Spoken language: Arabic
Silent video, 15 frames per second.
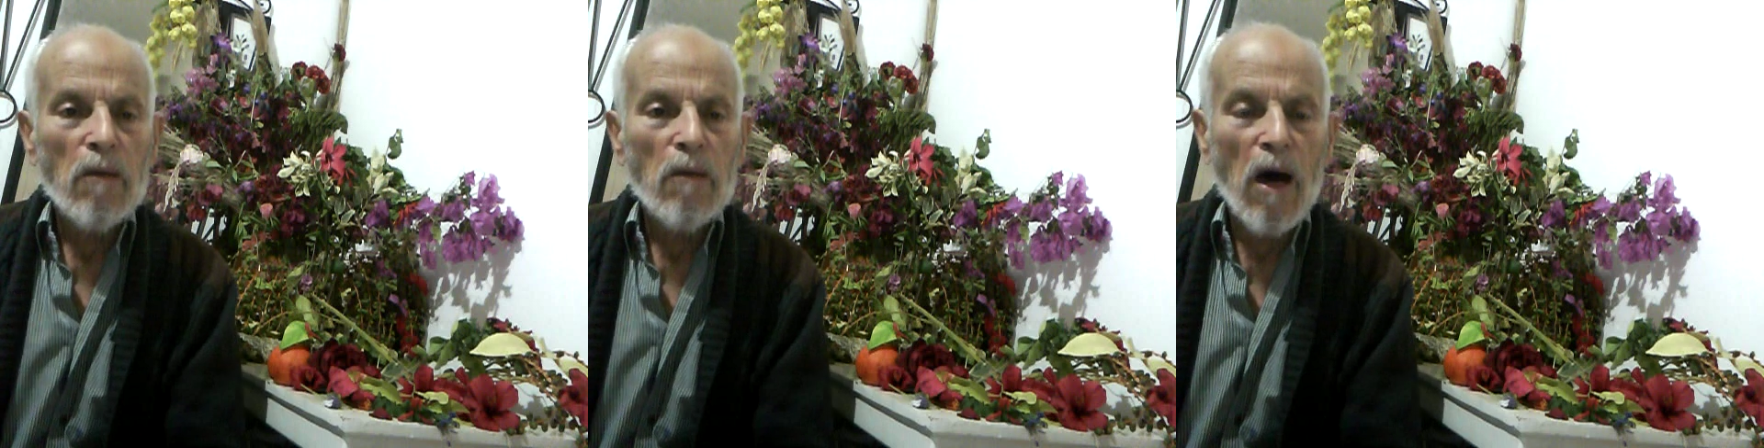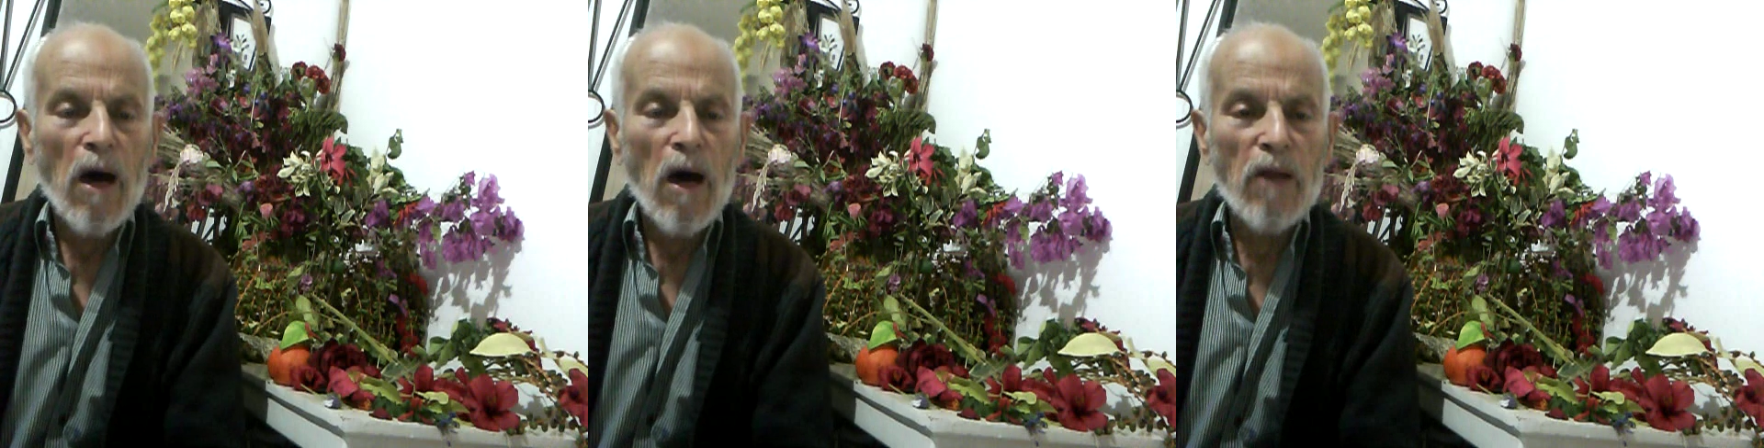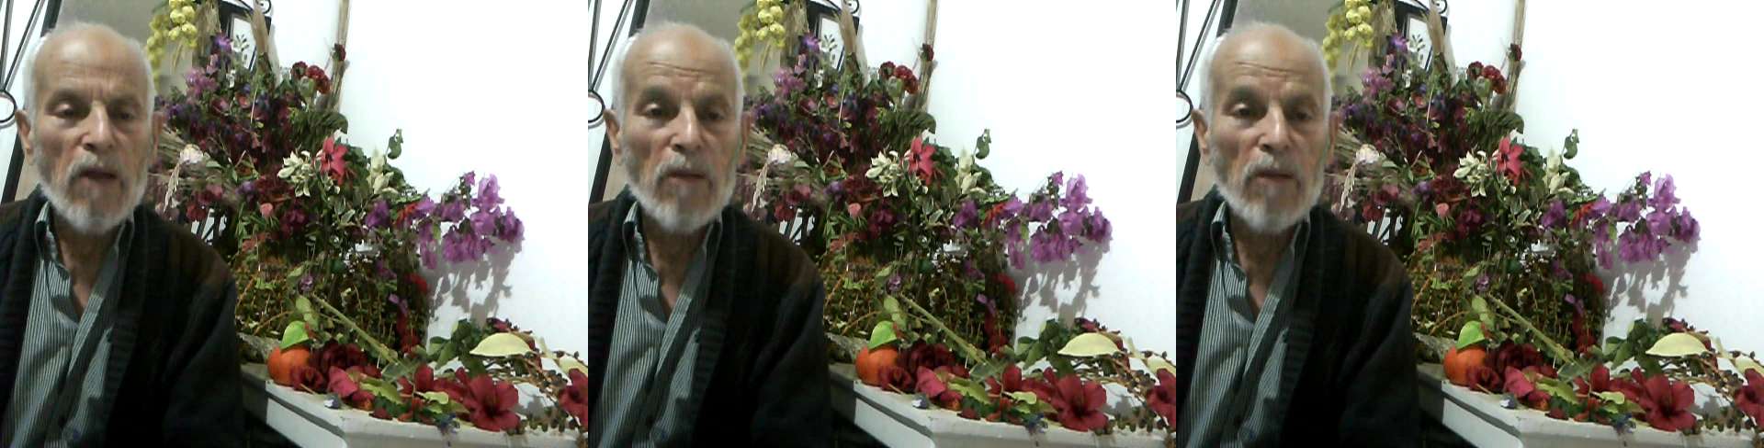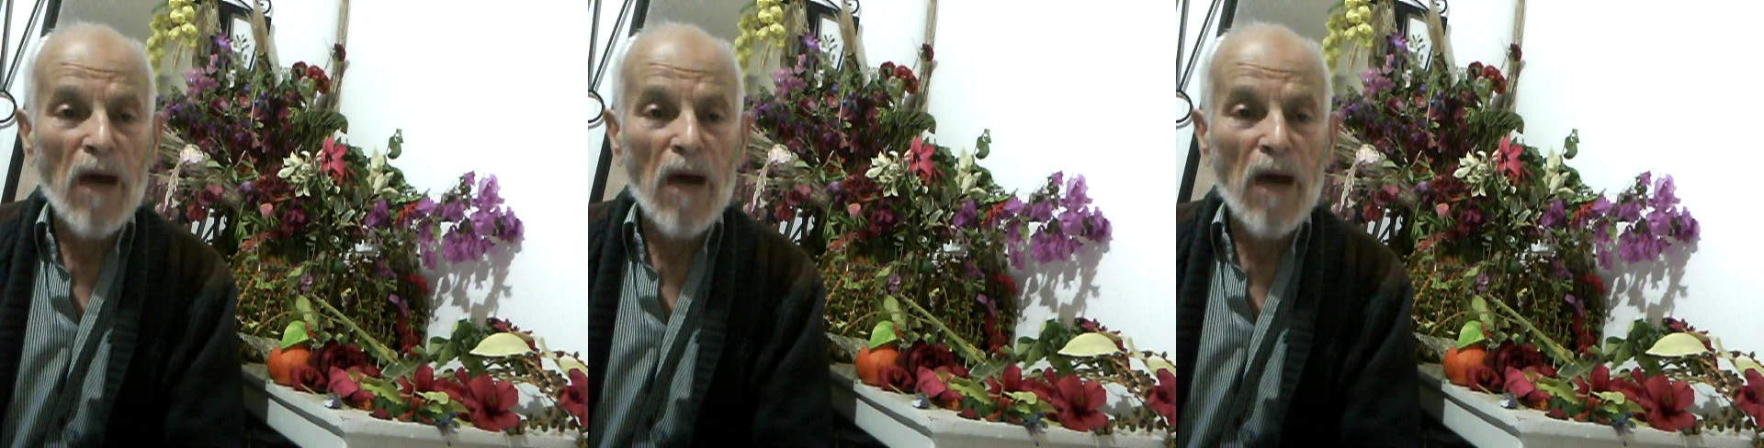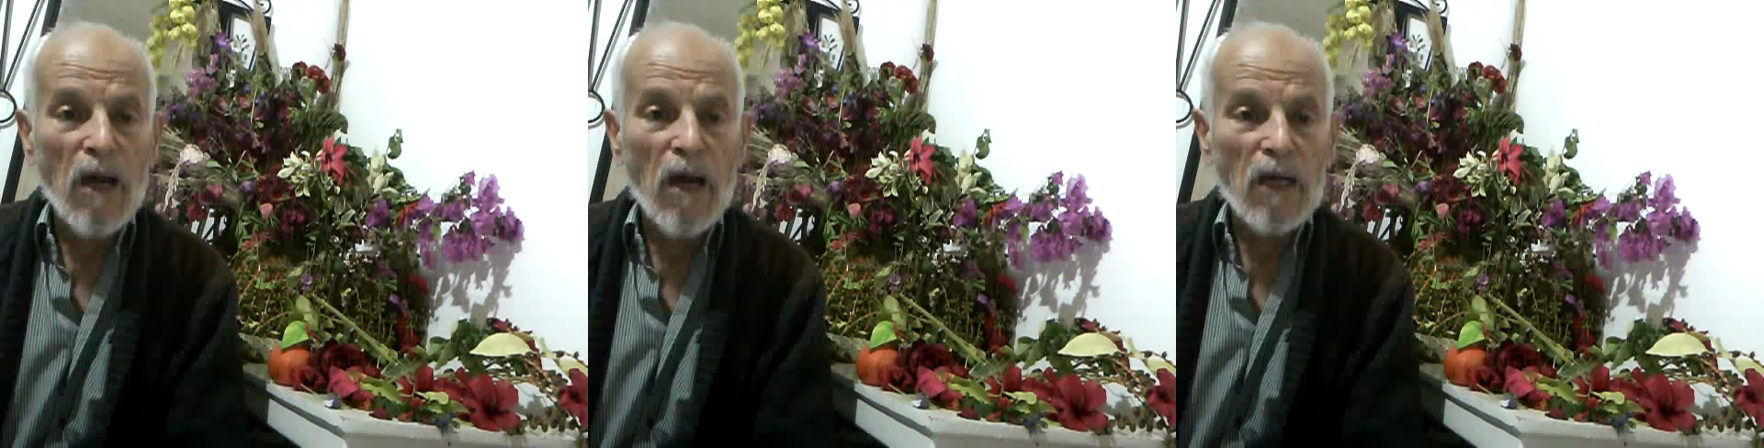حاضر
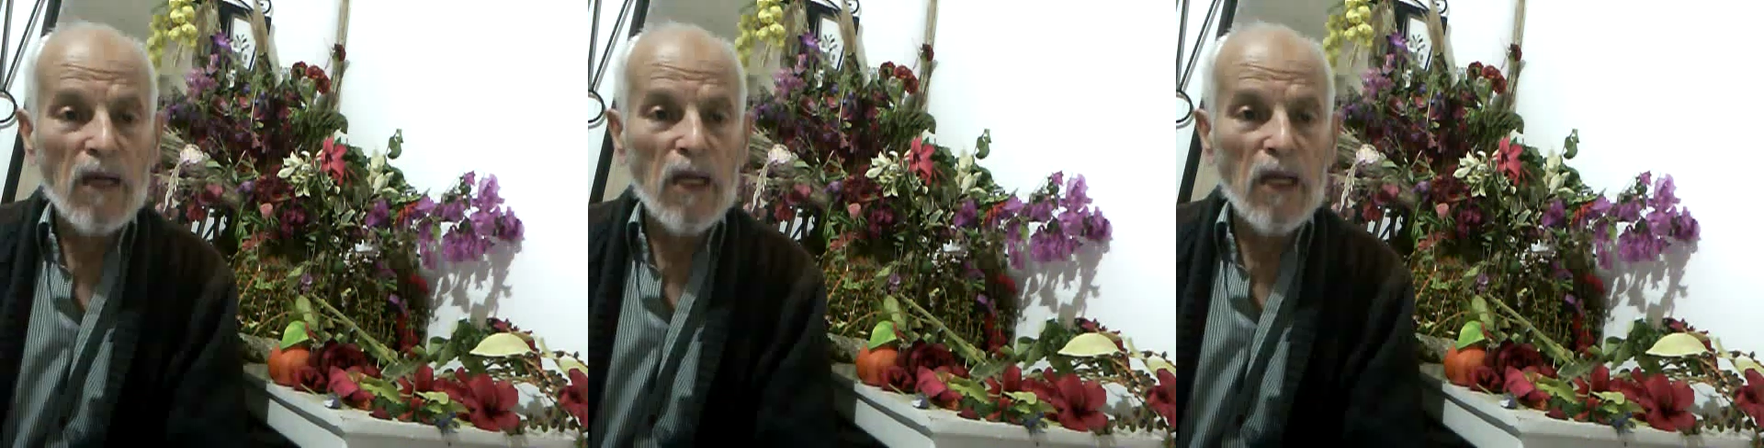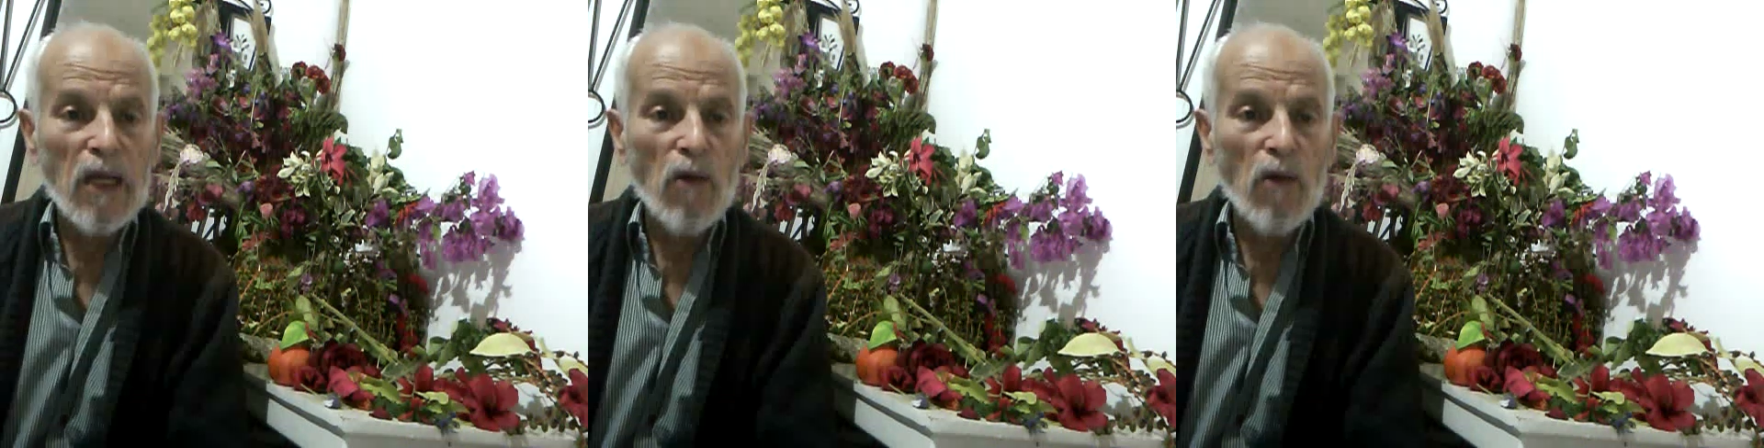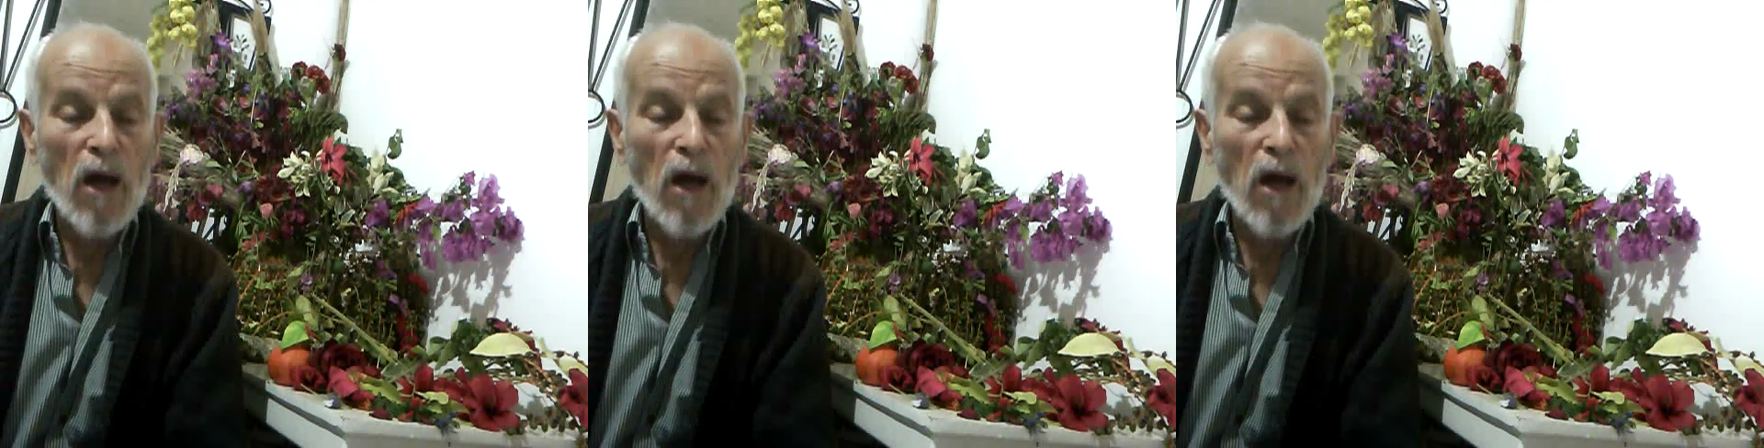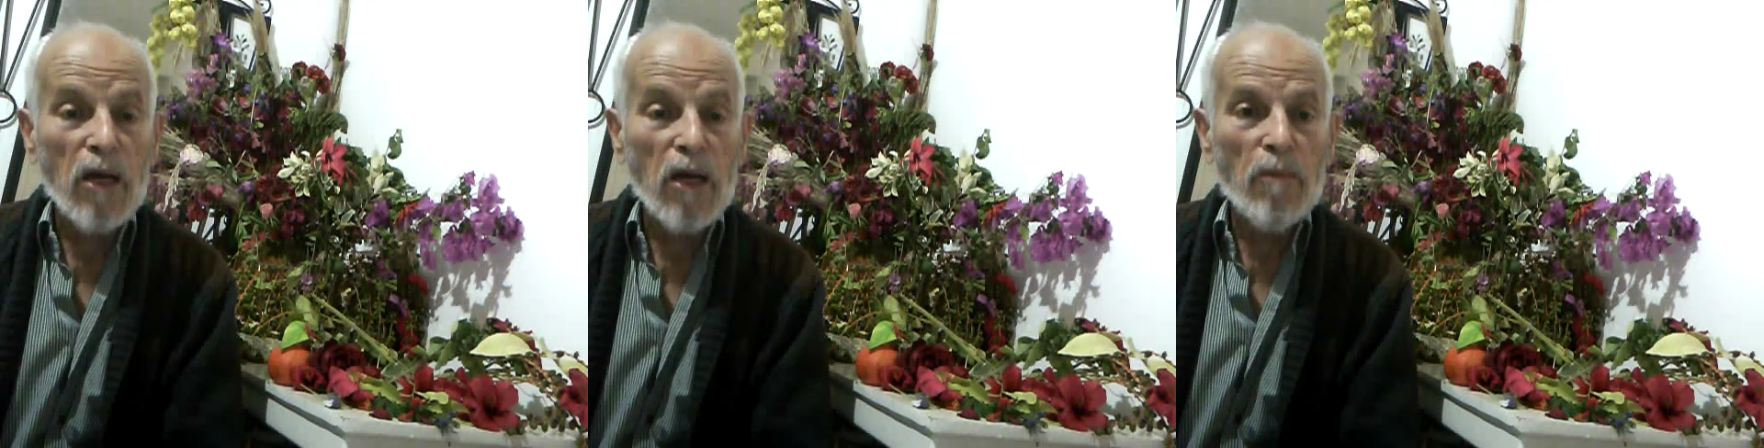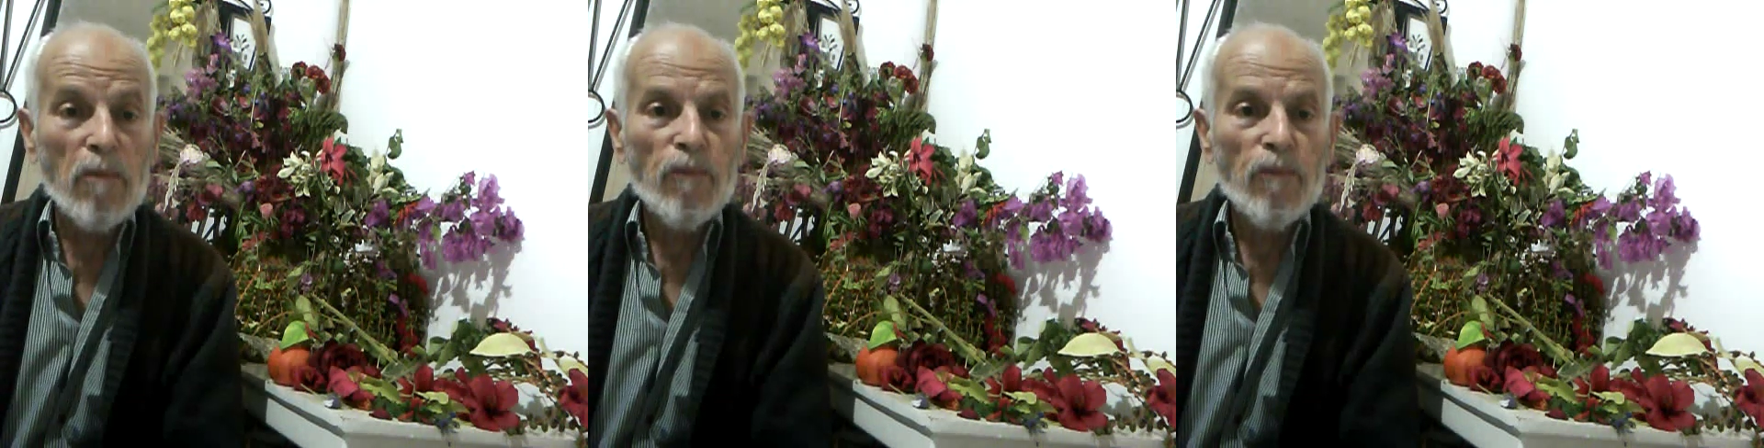مع خلقه
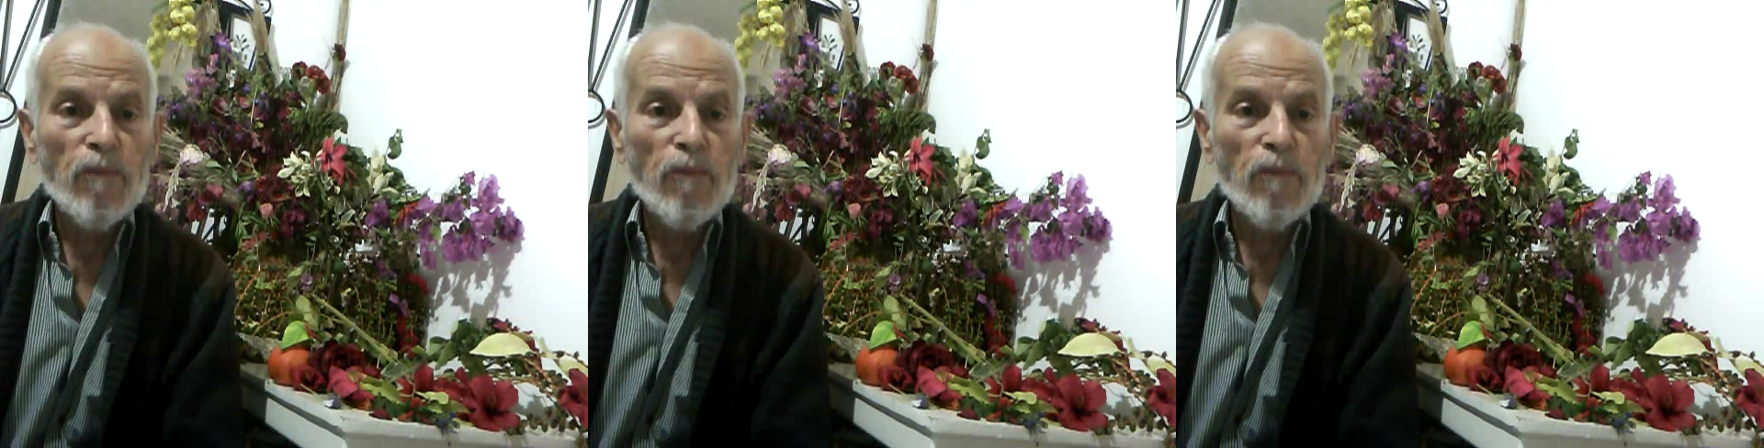يراقب